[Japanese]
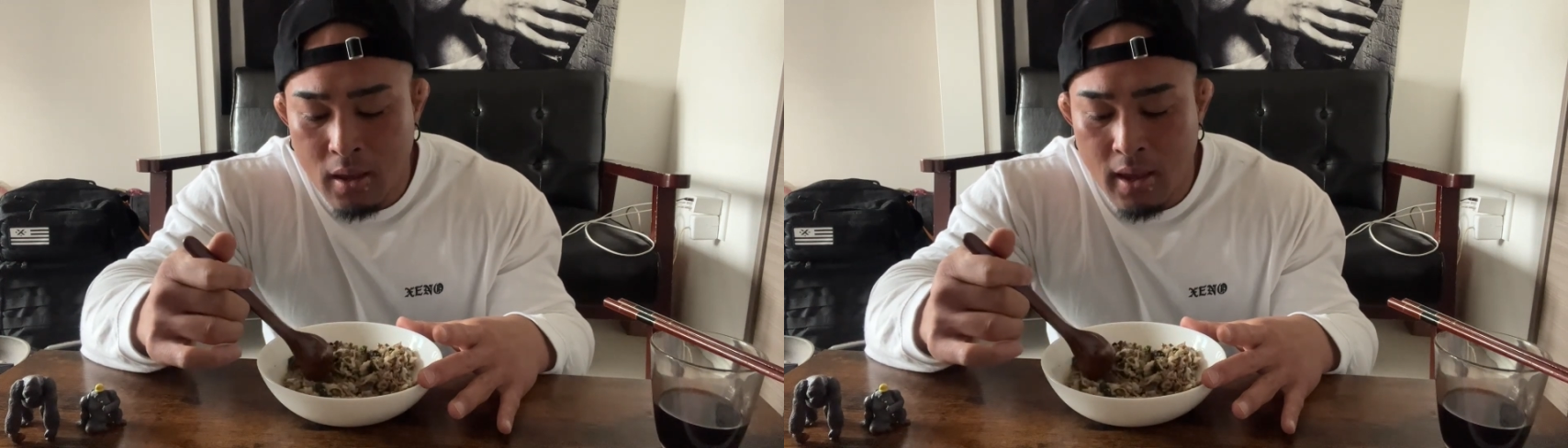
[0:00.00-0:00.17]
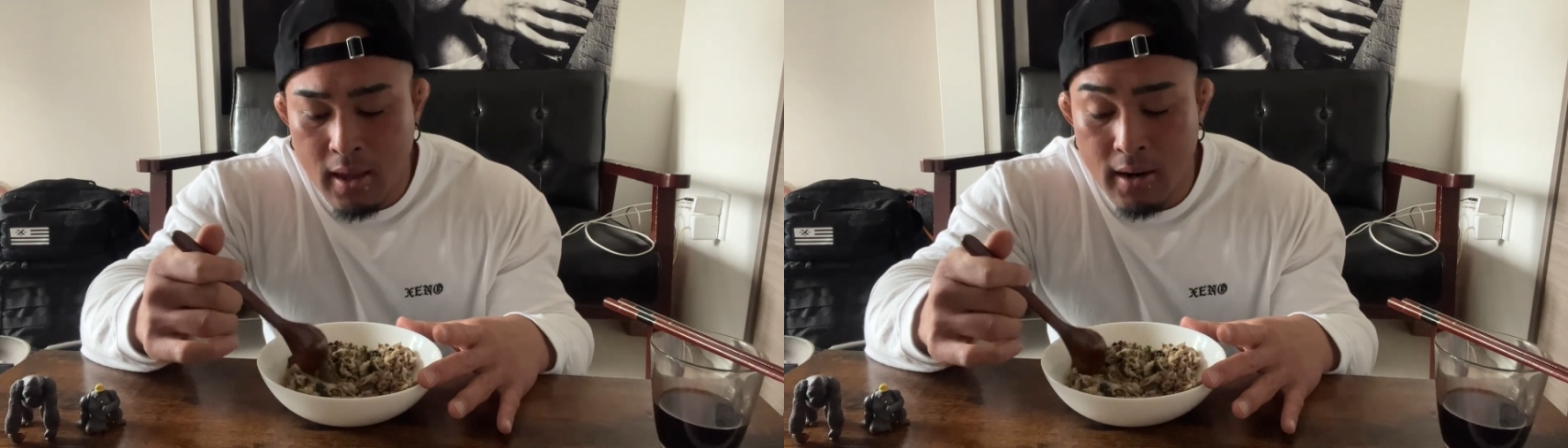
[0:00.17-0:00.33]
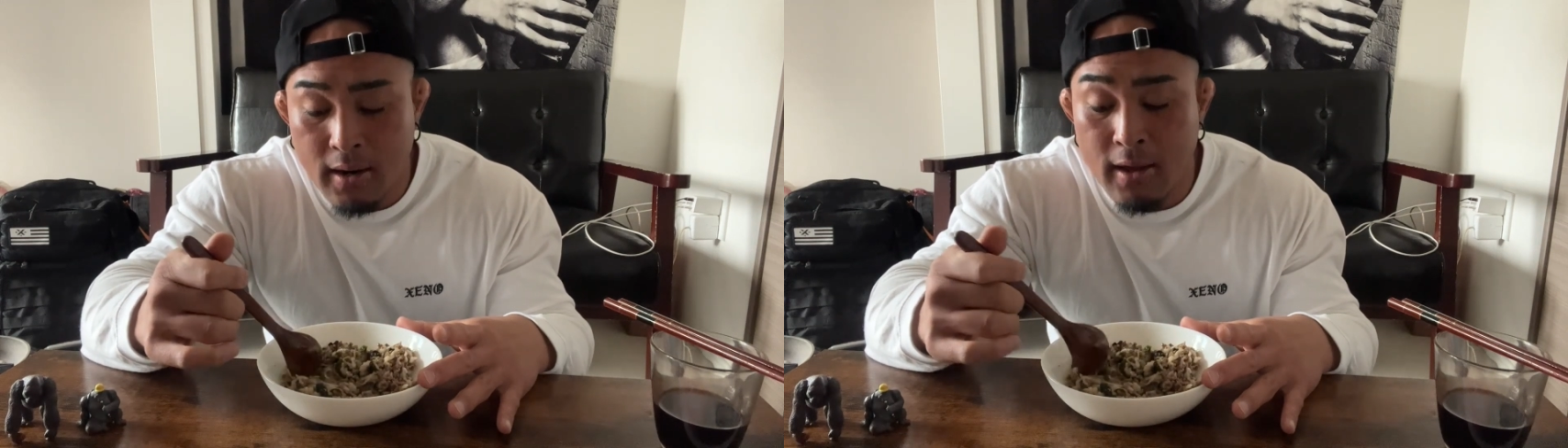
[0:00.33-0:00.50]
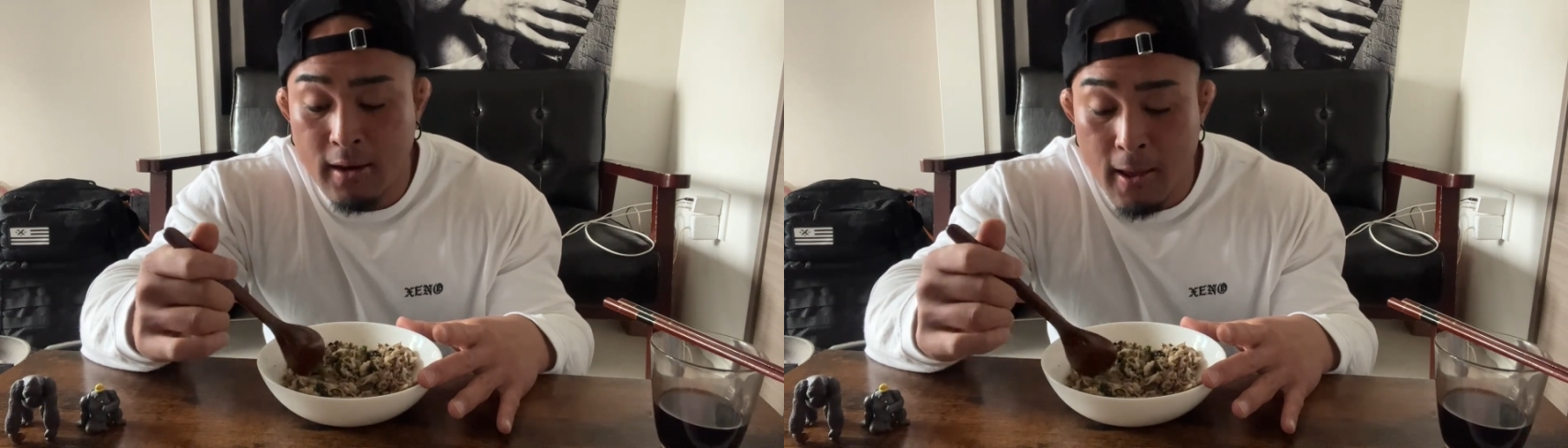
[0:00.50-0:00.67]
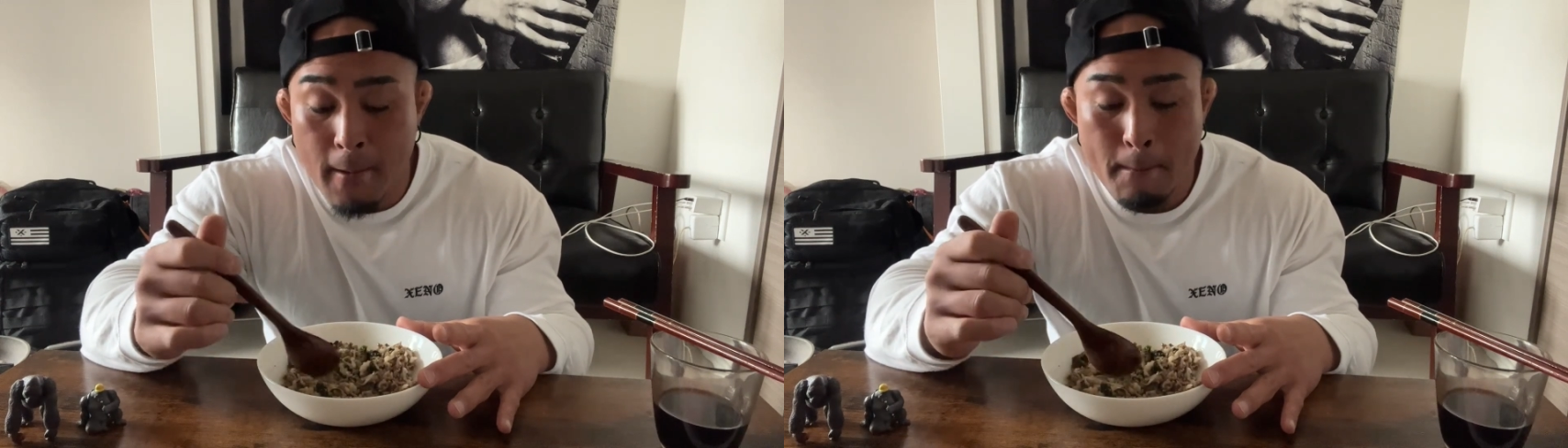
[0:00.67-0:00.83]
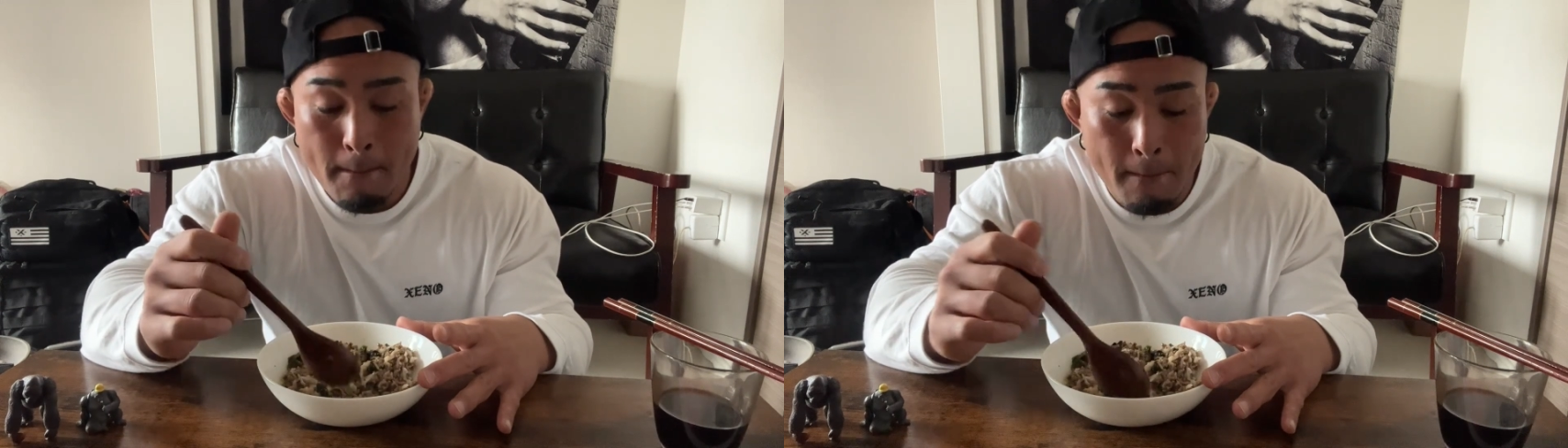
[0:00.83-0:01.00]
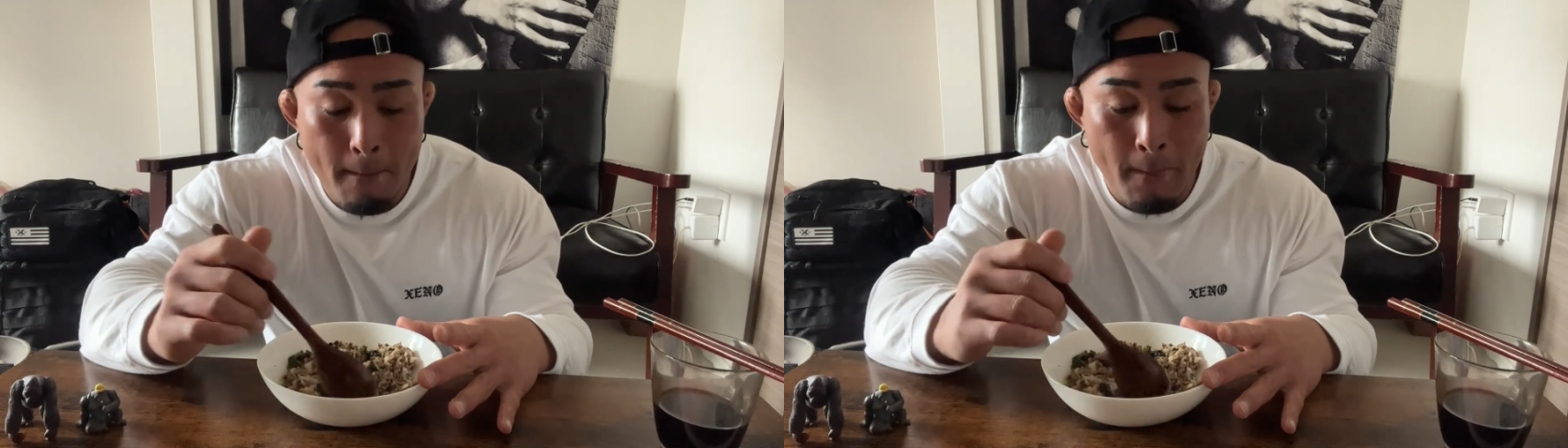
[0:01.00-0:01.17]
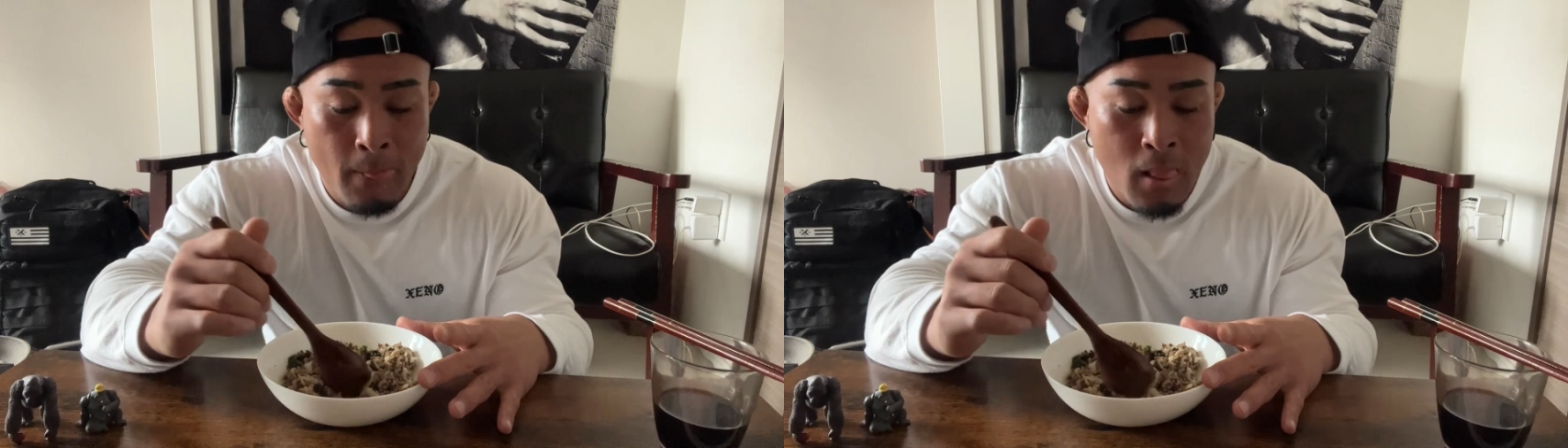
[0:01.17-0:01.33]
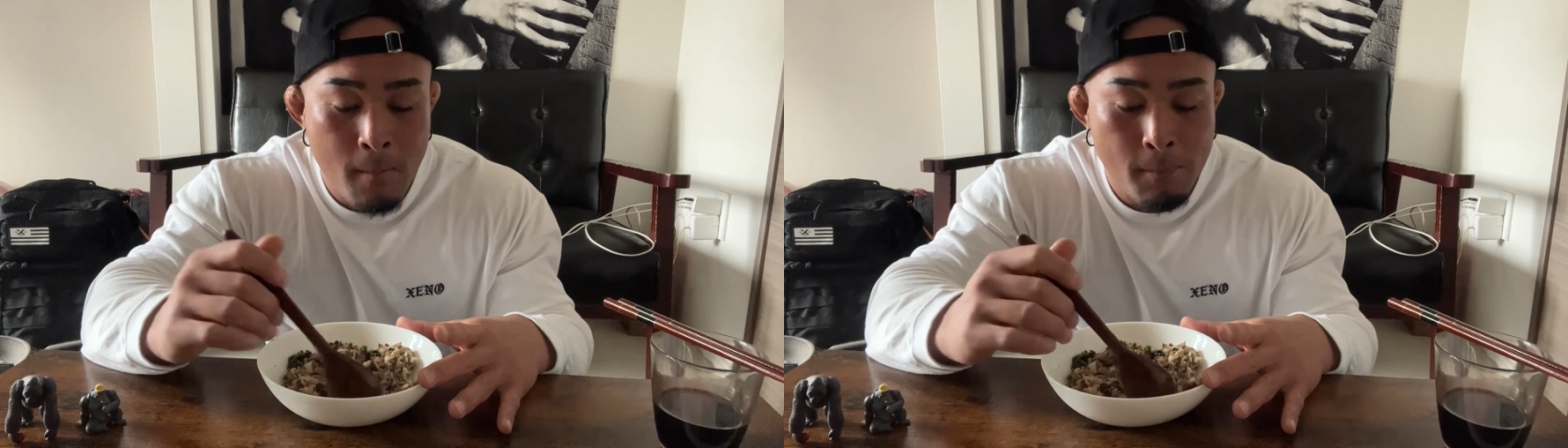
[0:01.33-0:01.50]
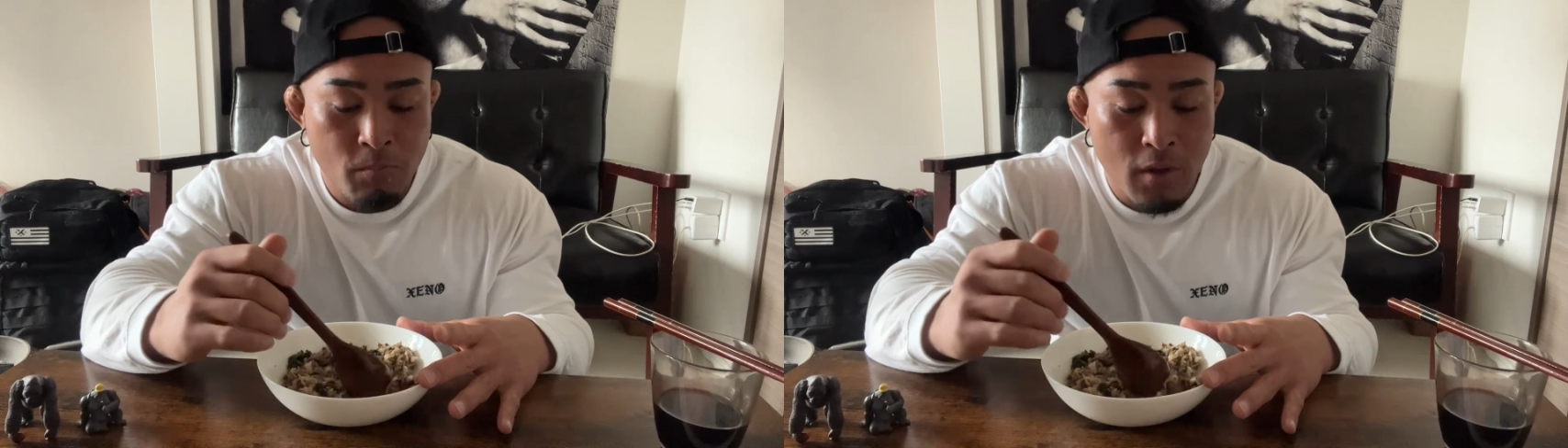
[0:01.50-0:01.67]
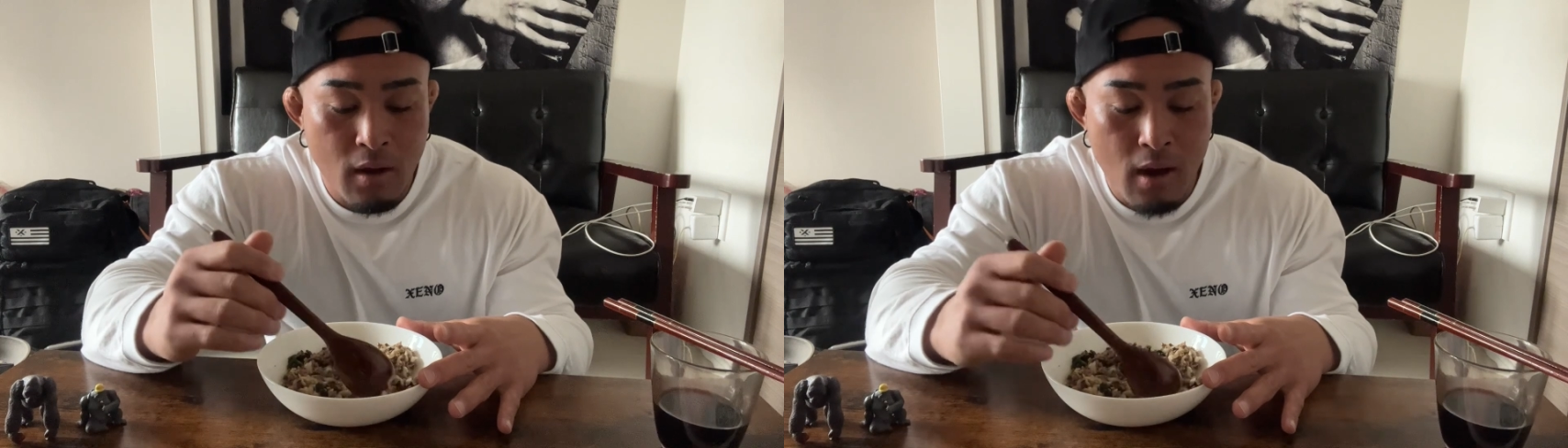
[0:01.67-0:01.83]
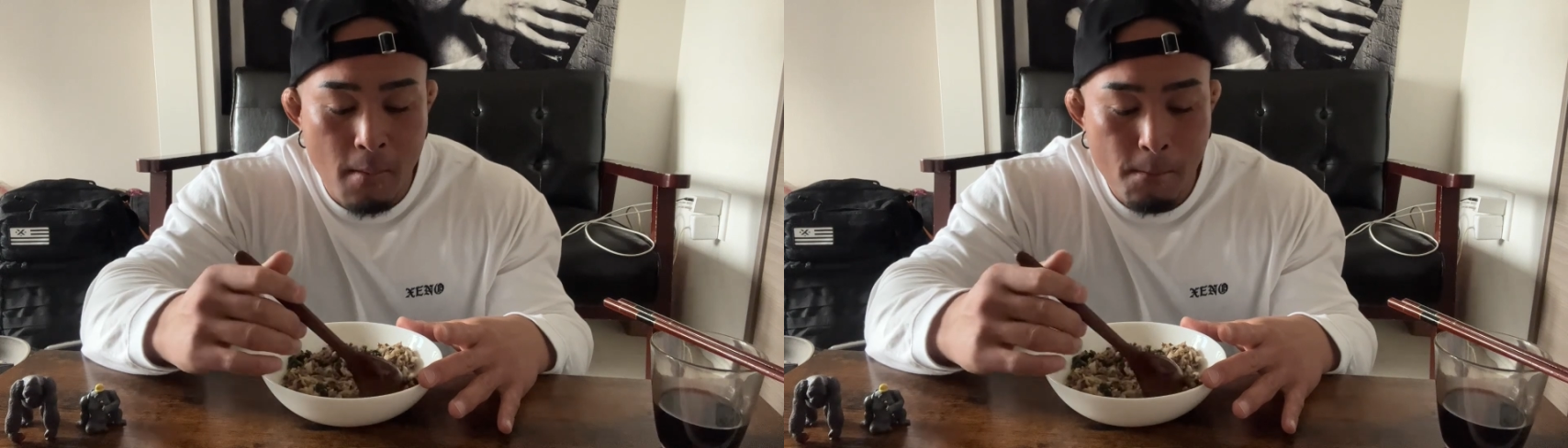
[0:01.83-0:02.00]
減らないね。な
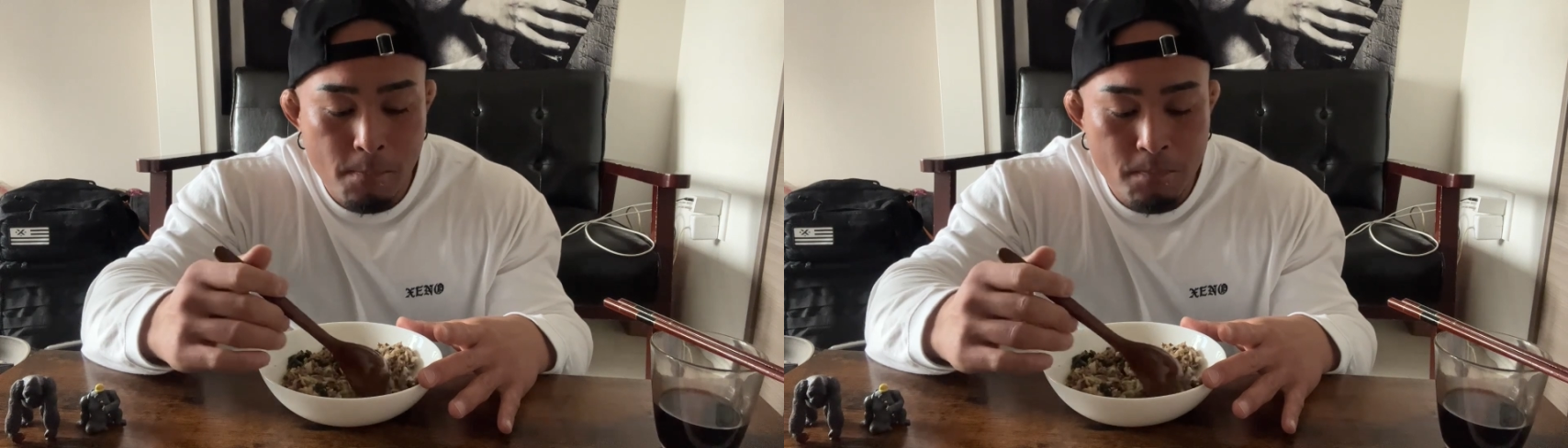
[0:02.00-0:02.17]
んか、